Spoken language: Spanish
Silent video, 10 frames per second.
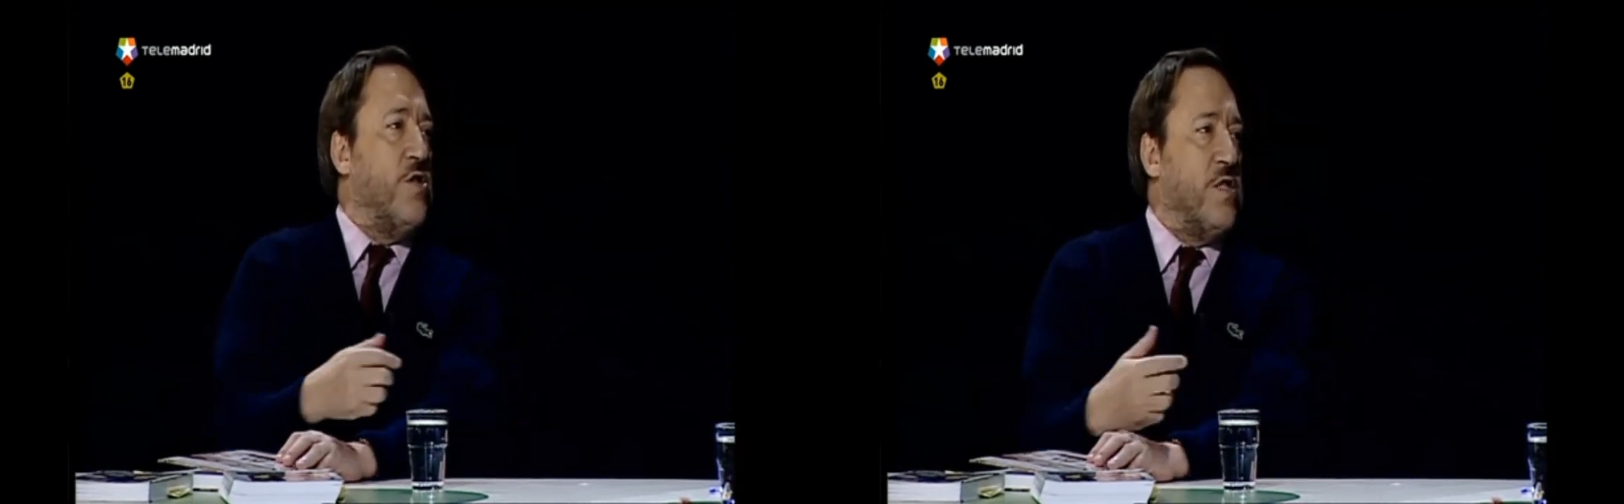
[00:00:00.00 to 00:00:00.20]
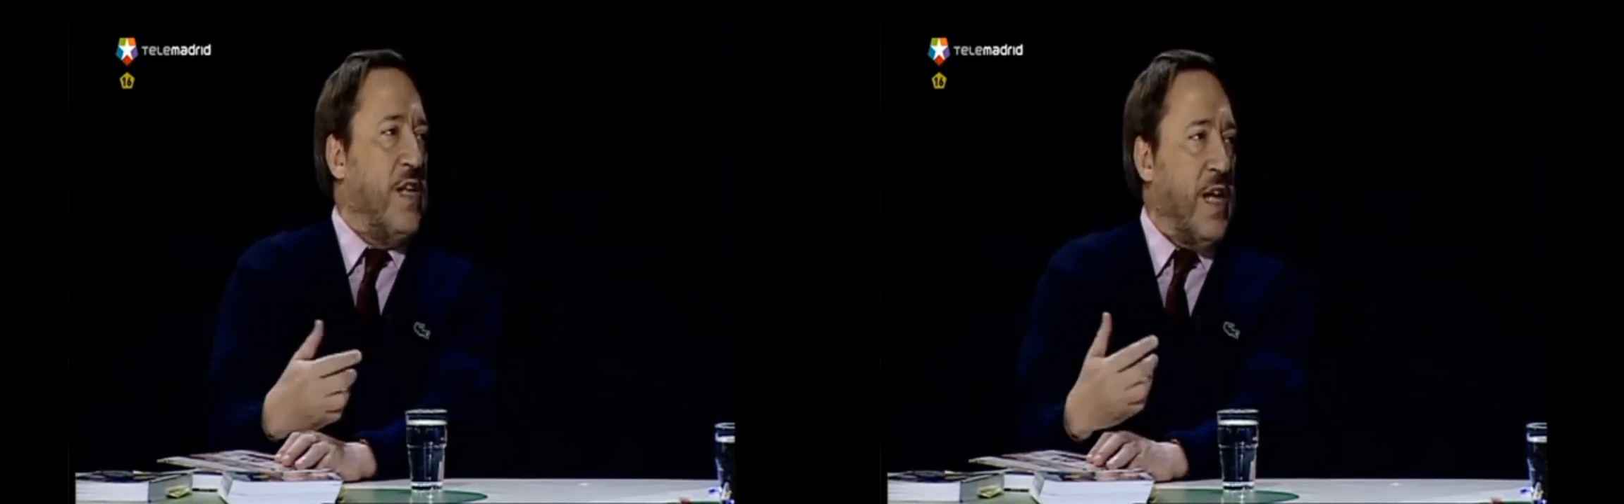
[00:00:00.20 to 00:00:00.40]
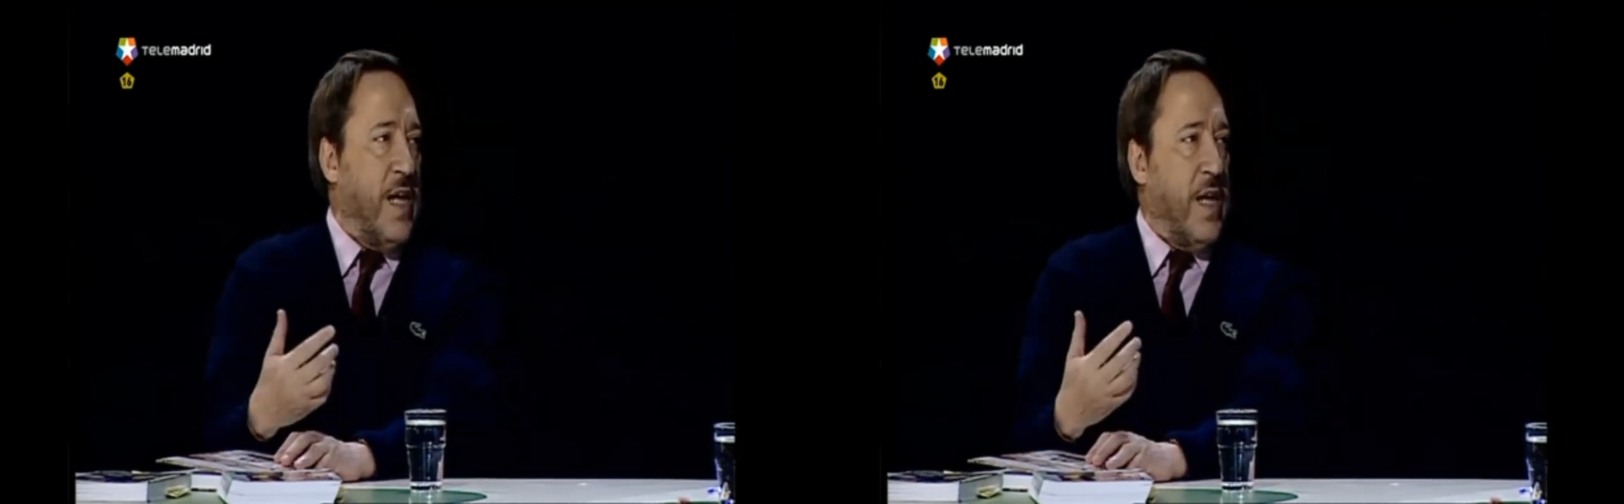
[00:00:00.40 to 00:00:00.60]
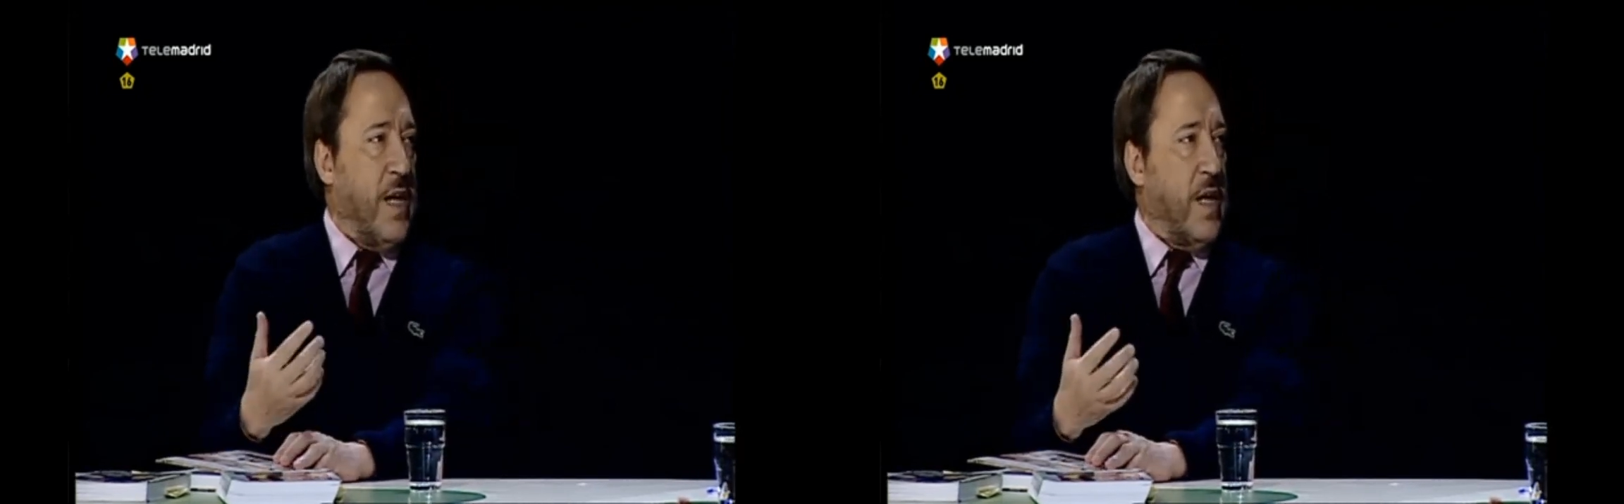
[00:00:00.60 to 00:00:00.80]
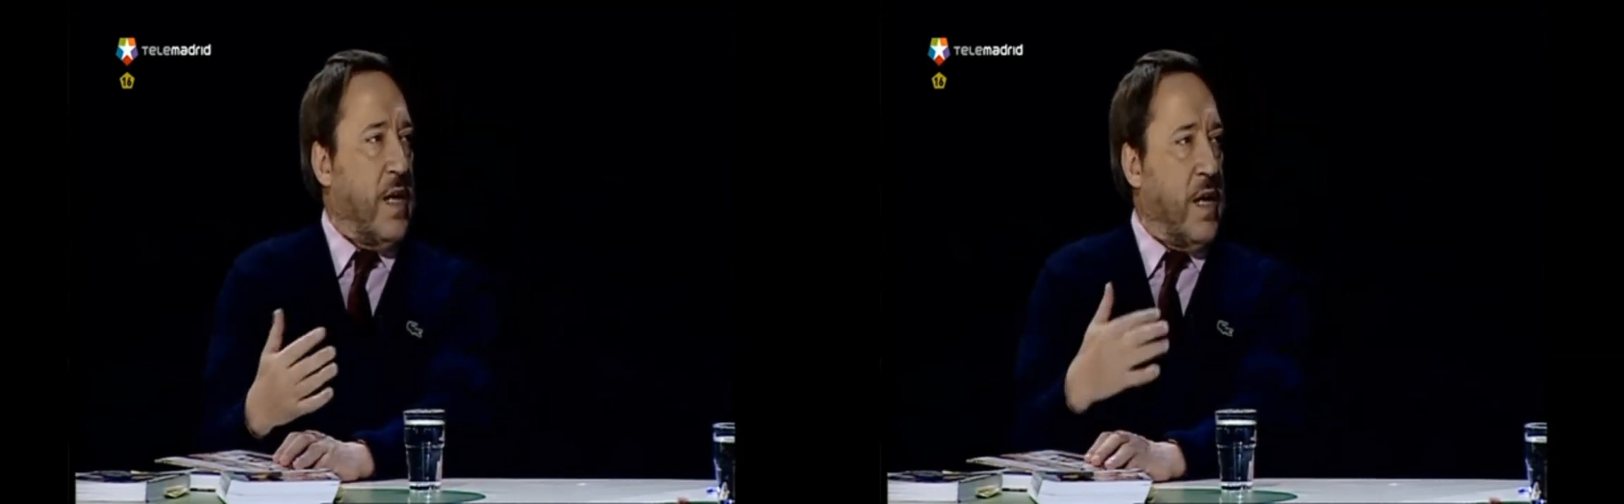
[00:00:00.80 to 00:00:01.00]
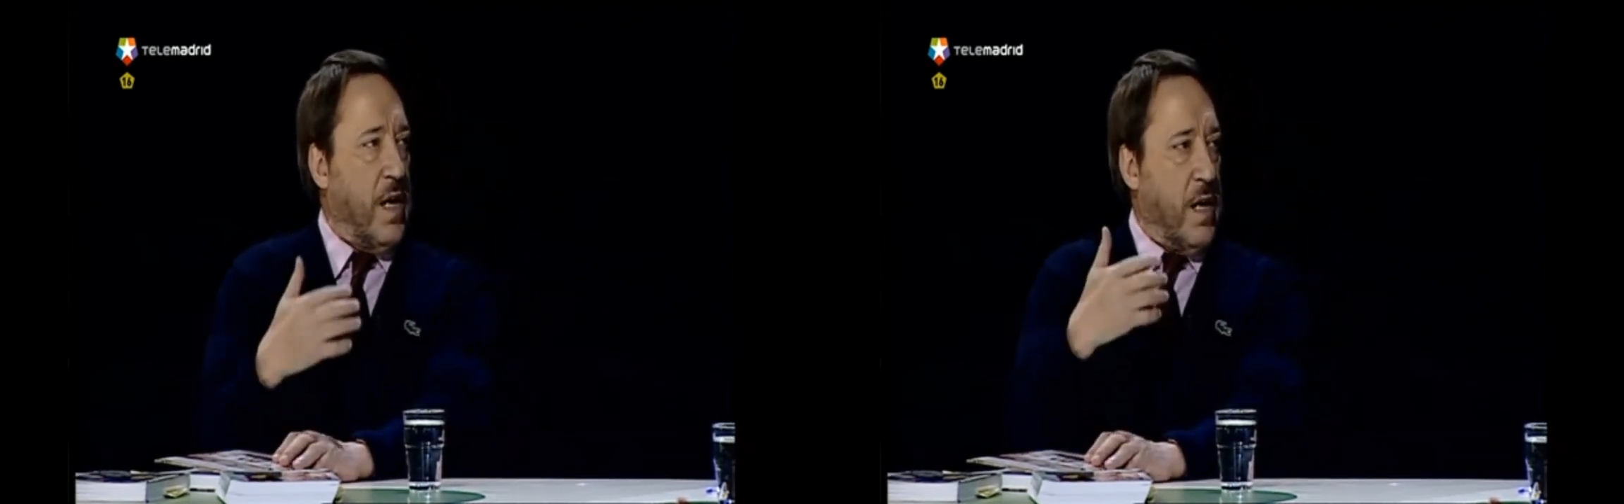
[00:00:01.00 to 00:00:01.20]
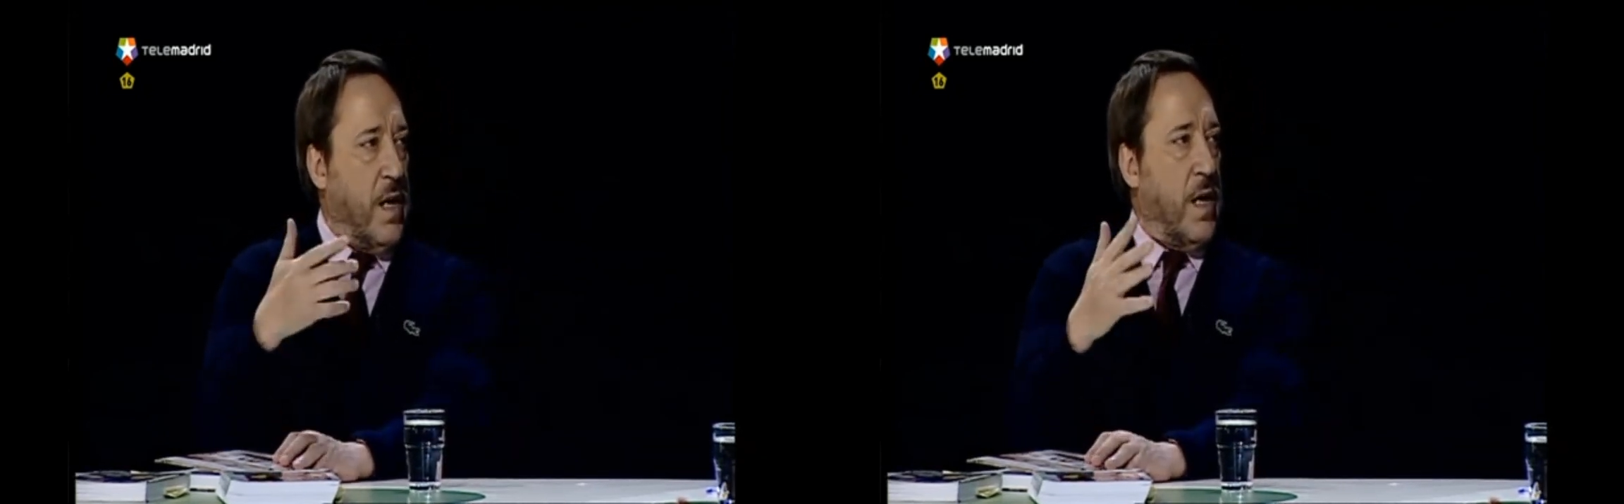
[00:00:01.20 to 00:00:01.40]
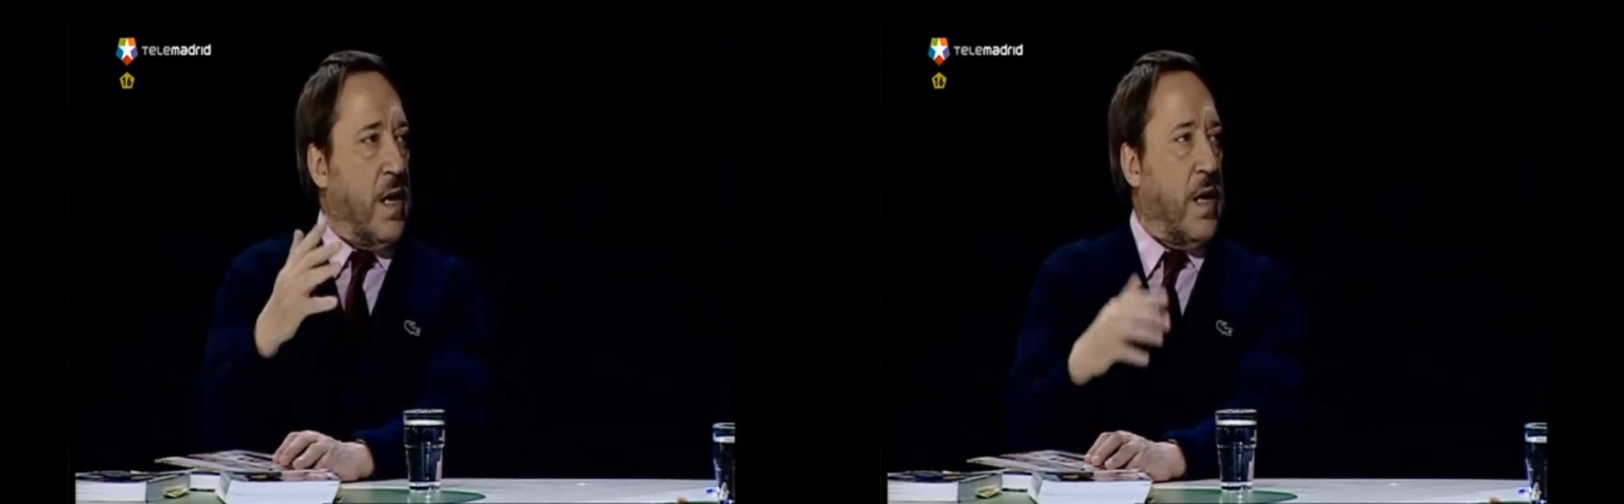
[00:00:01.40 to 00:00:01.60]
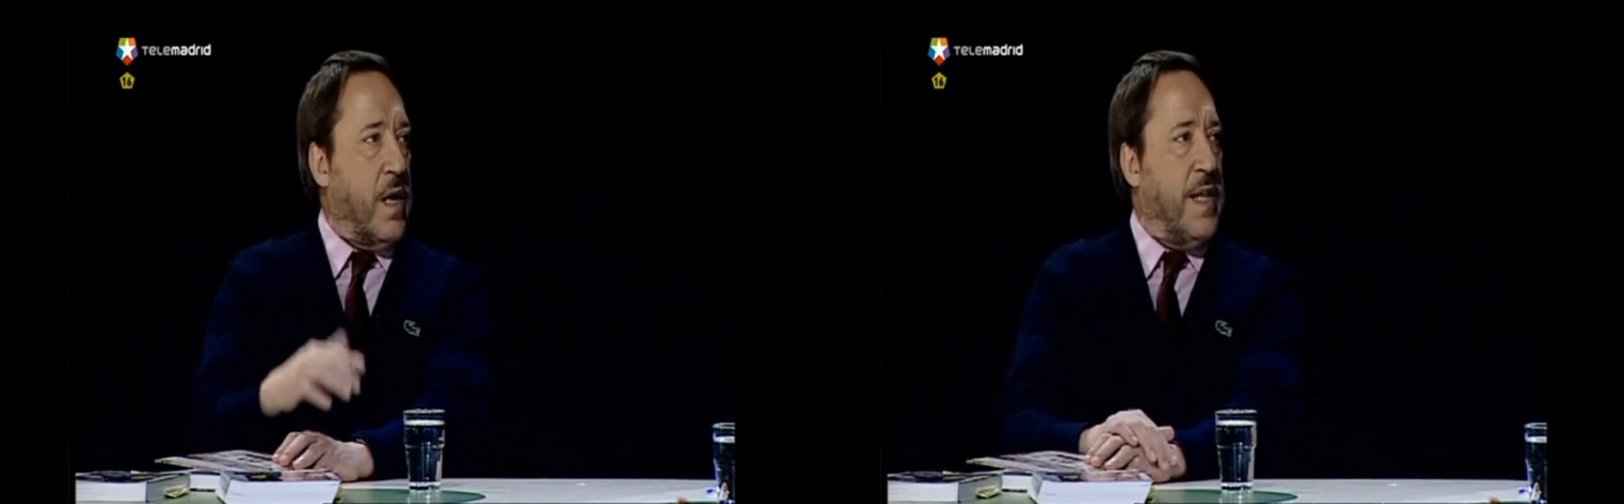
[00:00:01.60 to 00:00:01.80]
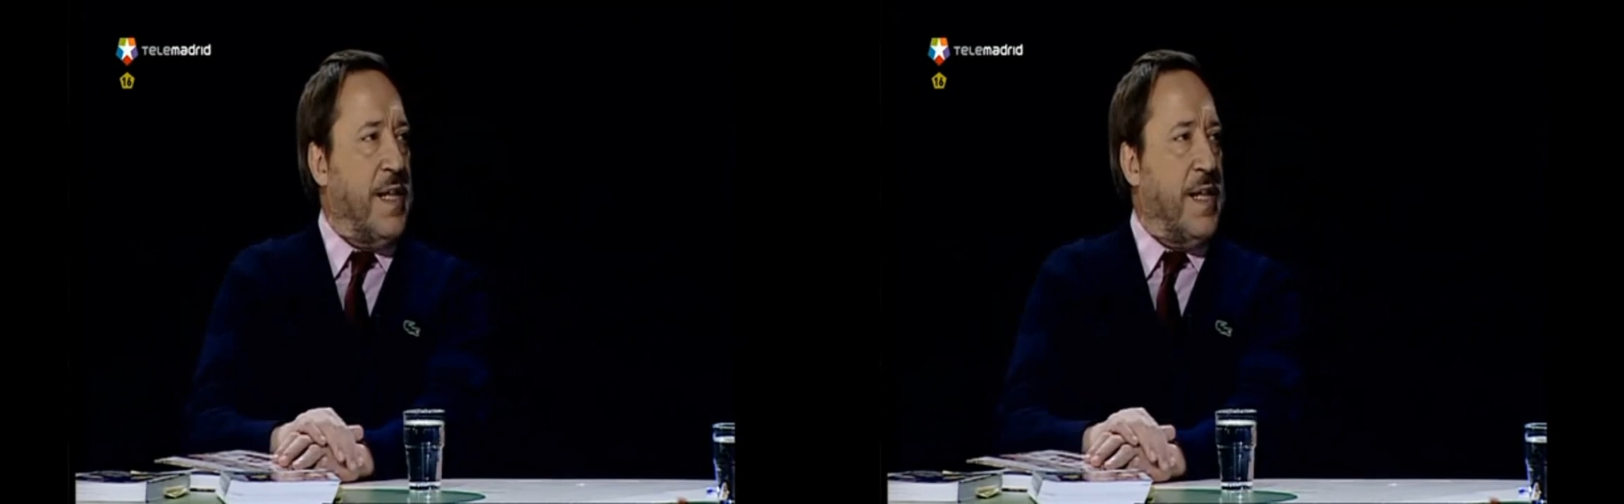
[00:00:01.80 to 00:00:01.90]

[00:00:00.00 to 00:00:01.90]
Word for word: del de, eh,